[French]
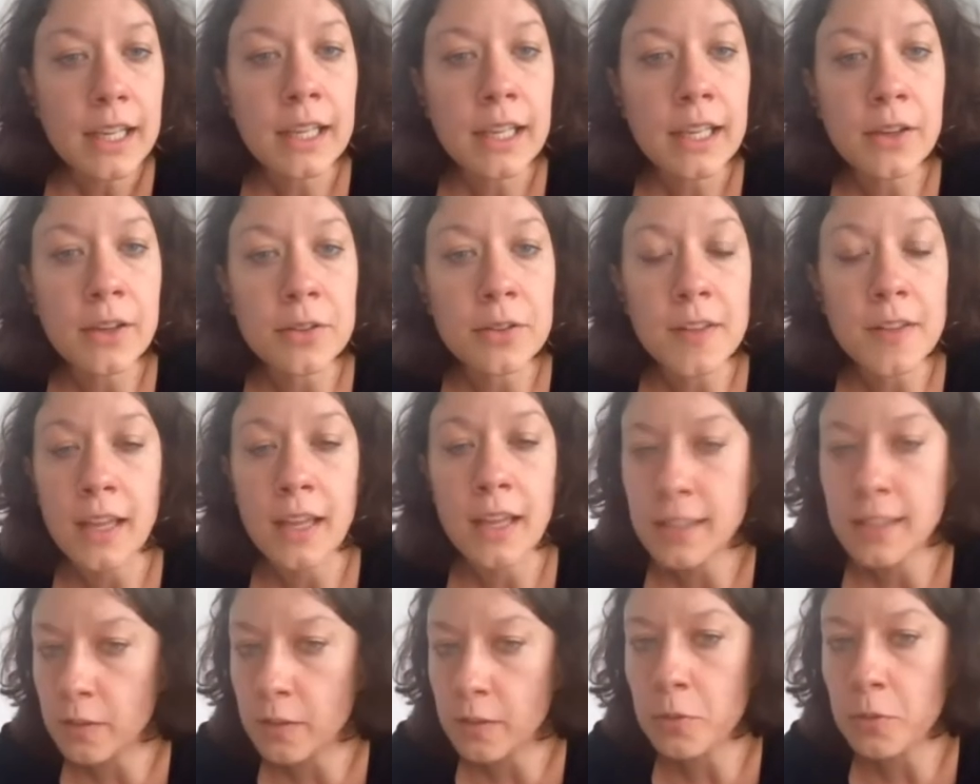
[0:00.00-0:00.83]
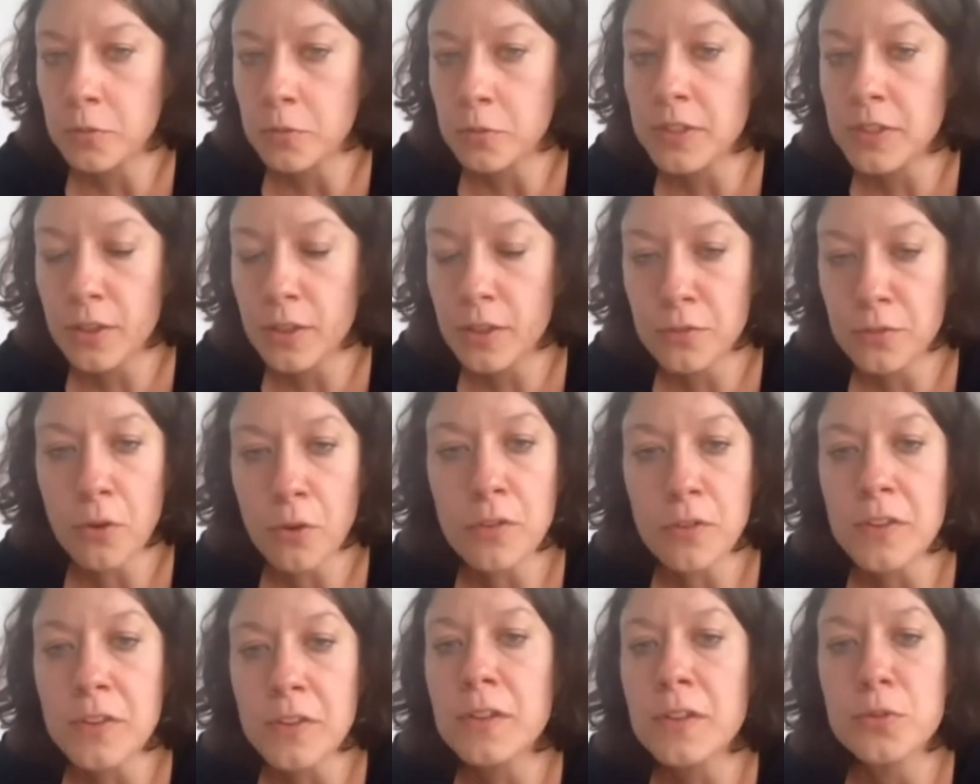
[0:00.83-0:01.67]
Et euh, ça a été un moment très fort.
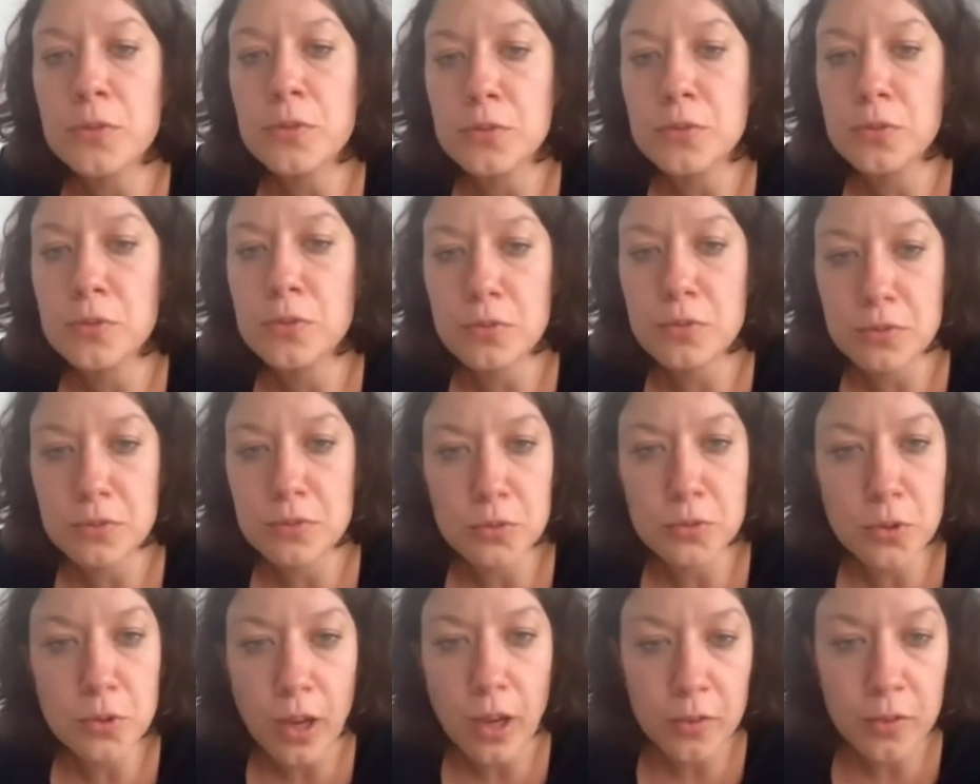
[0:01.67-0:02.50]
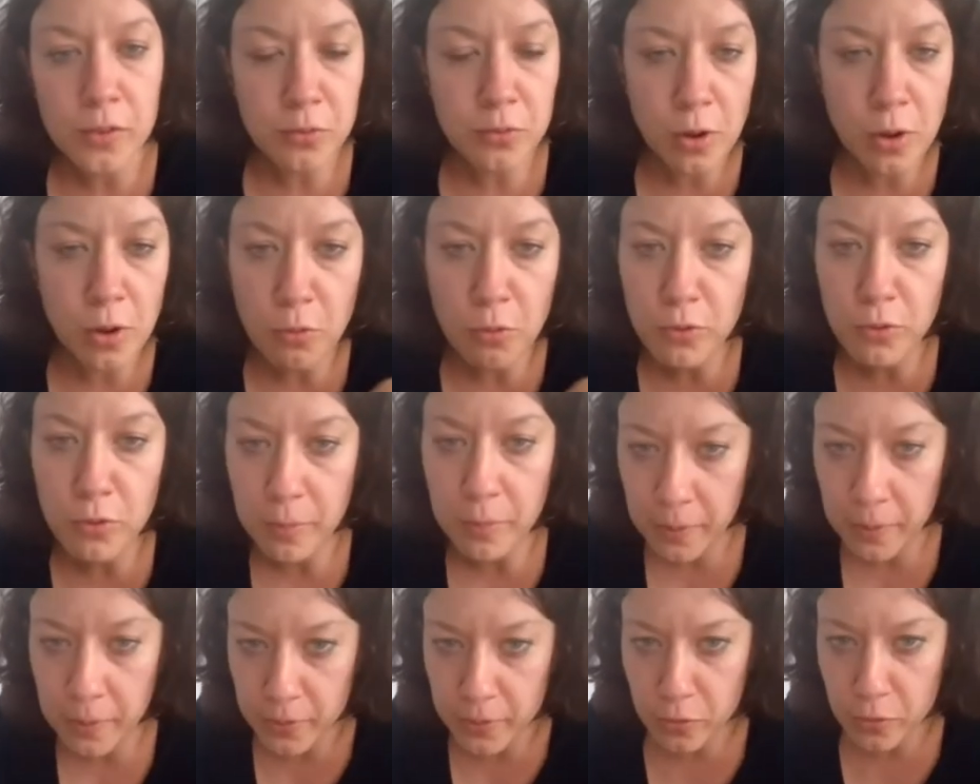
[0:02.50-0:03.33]
Enfin, c'est une, inauguration, là, on le
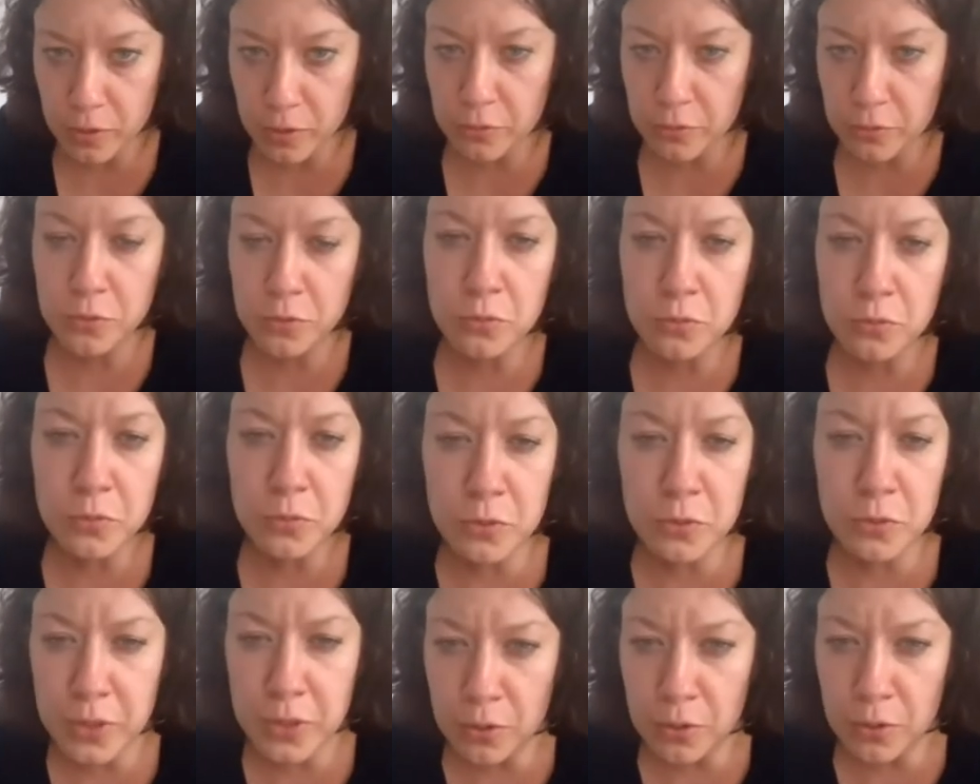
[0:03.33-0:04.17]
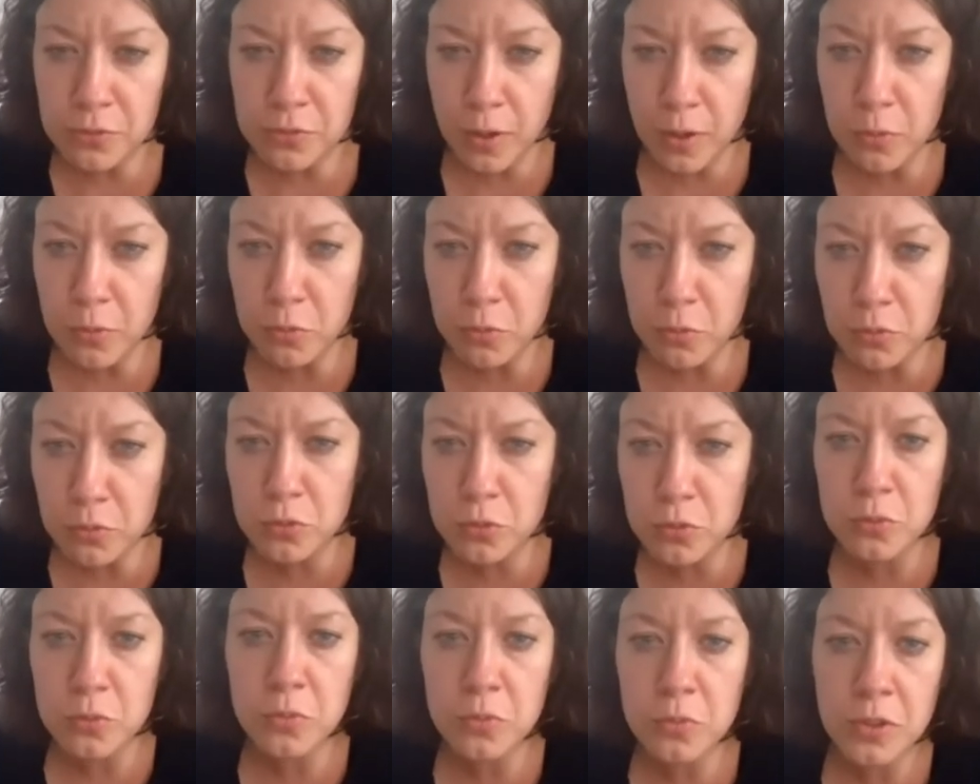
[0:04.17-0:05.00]
voit pas bien sur les photos, mais où il y a eu vraiment
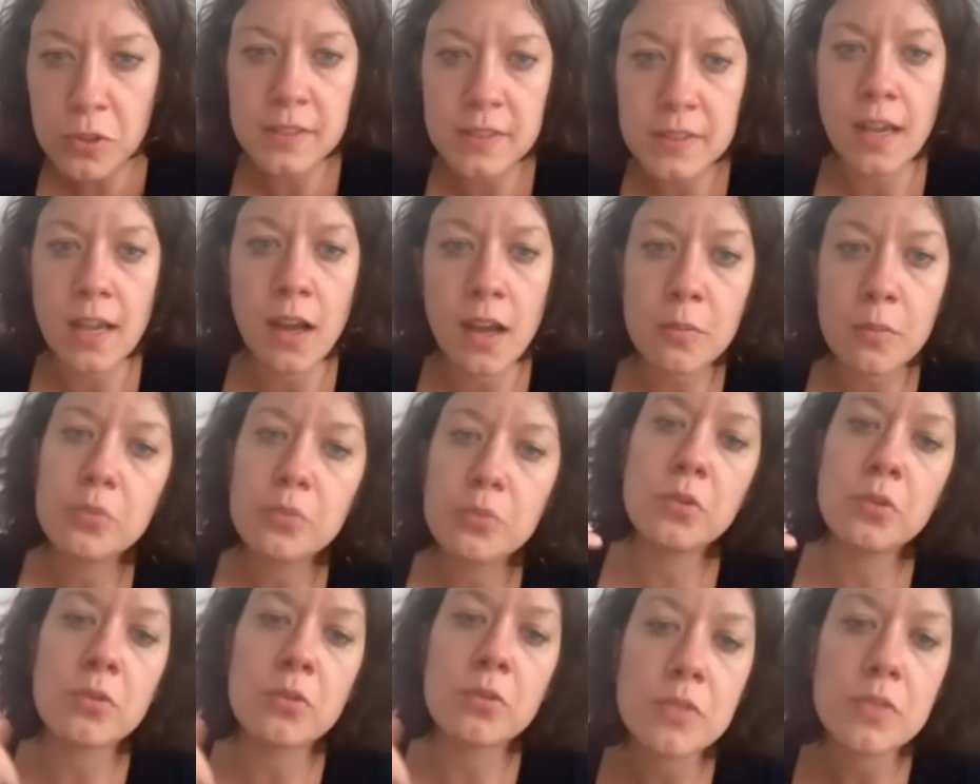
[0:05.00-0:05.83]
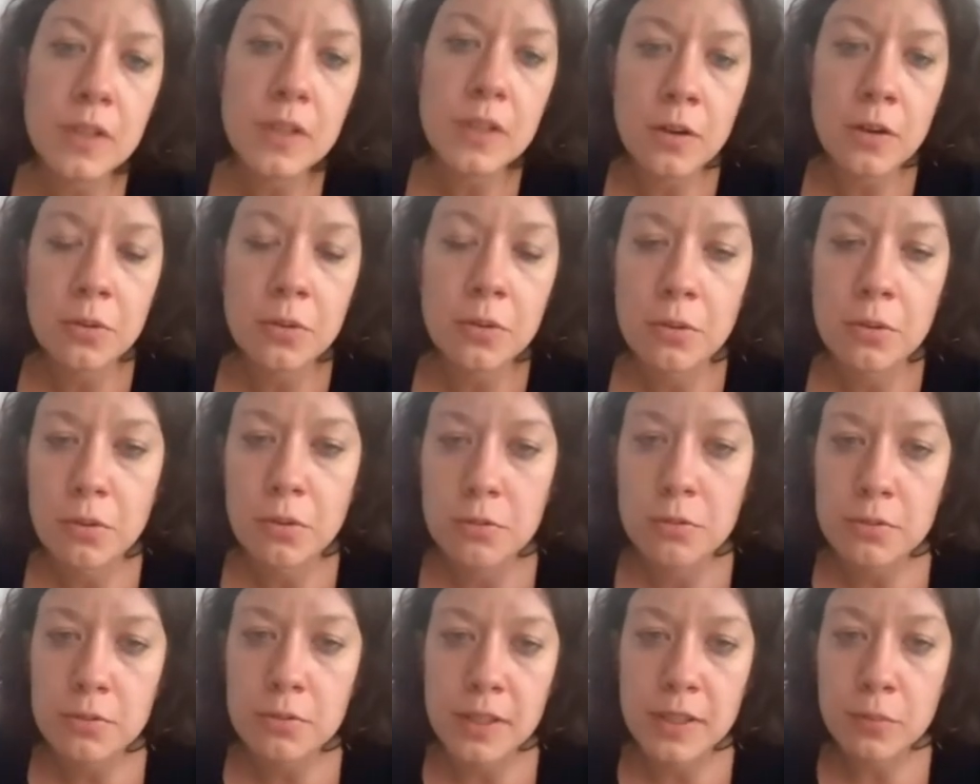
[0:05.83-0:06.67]
beaucoup de monde et ça a un peu lancé
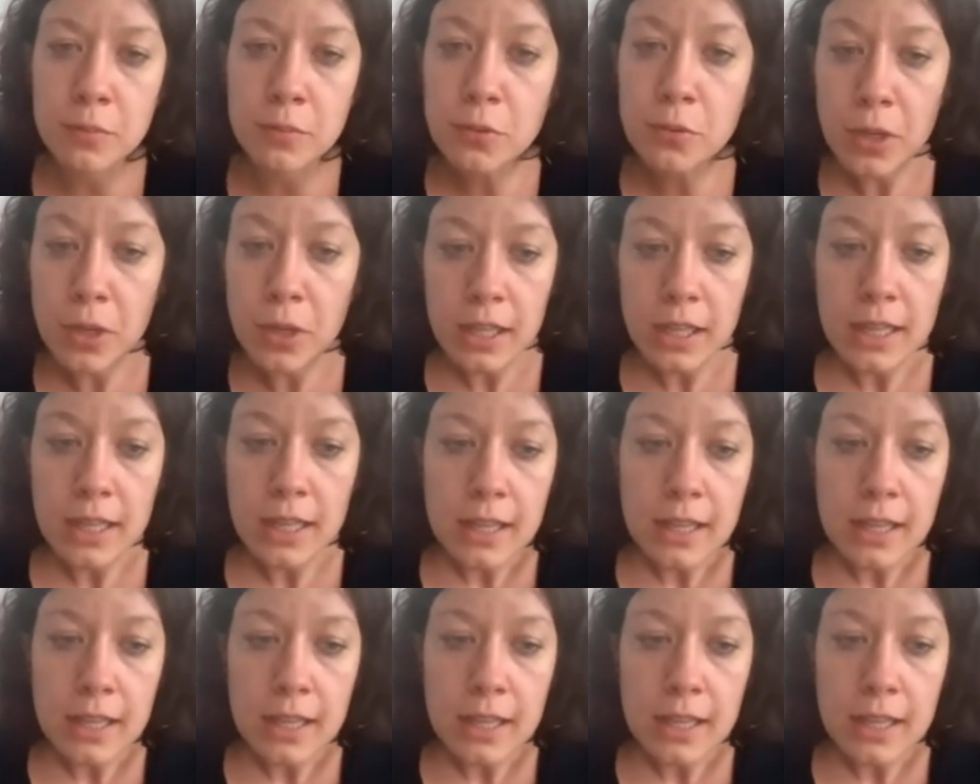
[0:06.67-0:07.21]
le, début.